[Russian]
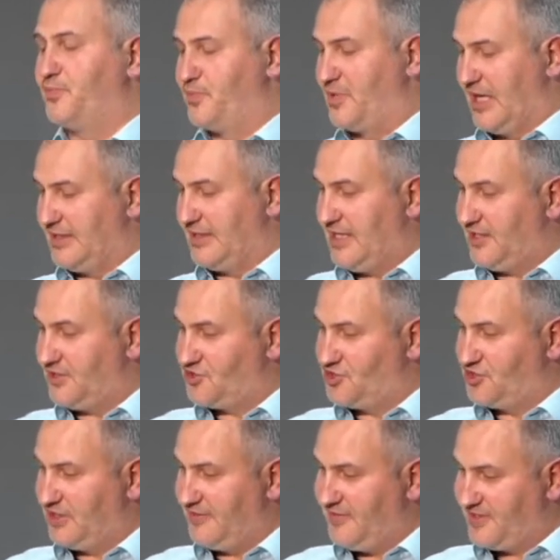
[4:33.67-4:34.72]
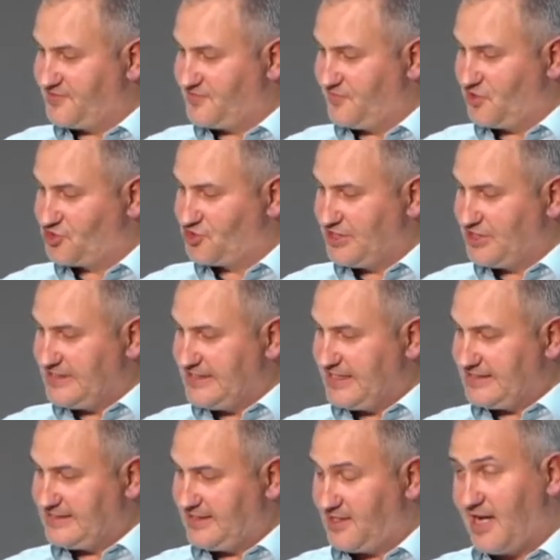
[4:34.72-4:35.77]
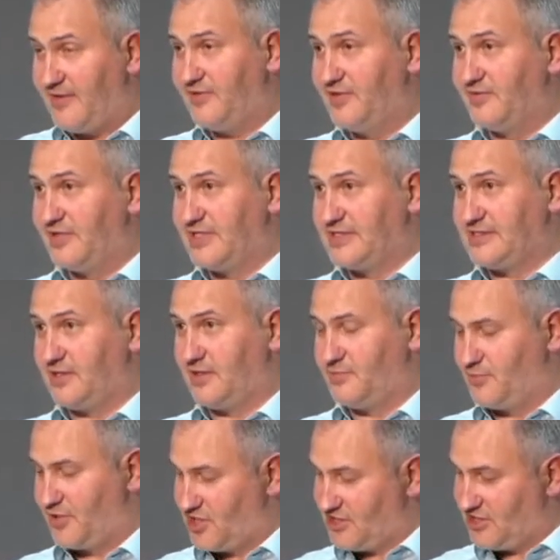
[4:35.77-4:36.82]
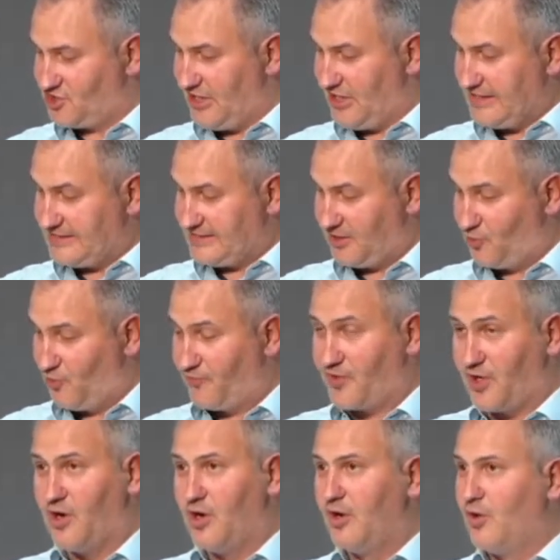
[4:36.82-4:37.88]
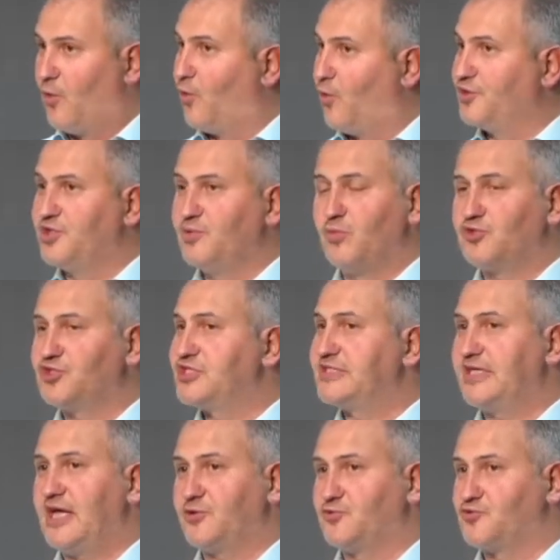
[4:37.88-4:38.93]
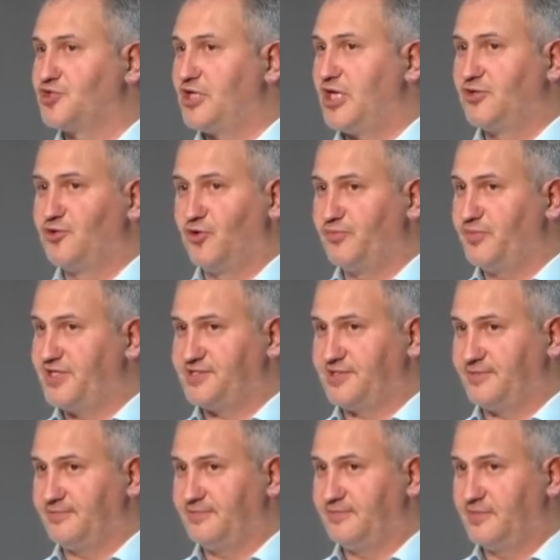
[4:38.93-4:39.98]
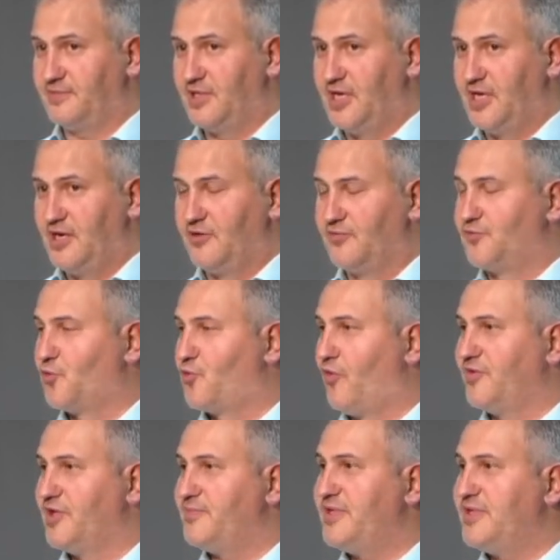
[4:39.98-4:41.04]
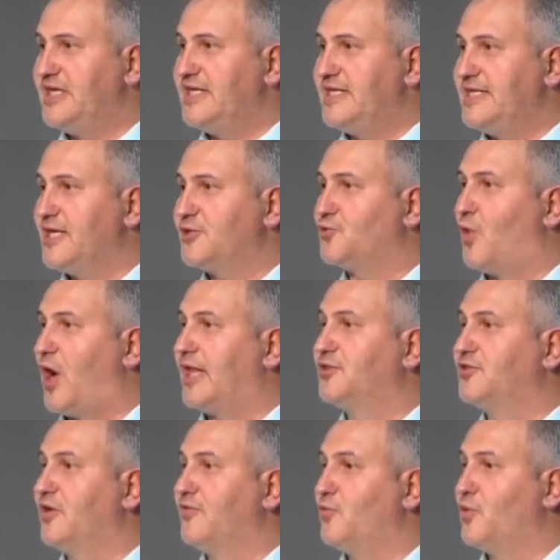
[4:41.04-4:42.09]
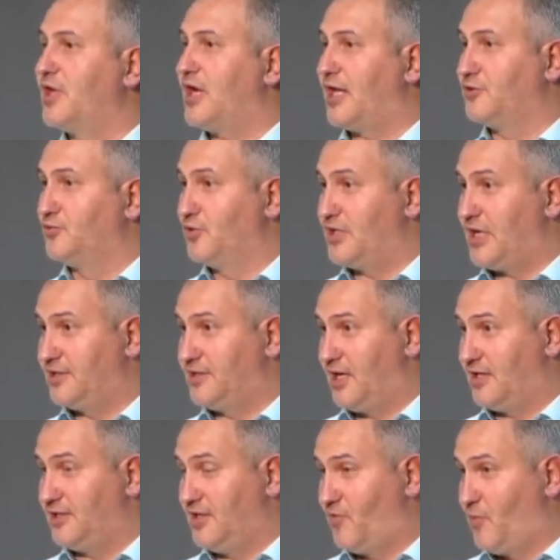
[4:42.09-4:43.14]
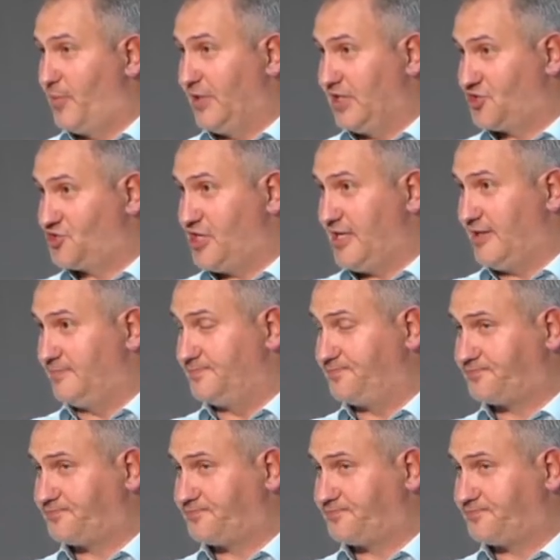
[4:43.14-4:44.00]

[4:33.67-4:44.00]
когда человек в своей жизни останавливается, произошла остановка, он не может стоять уже на одном месте. В духовном мире нет одного, одной, одного положения.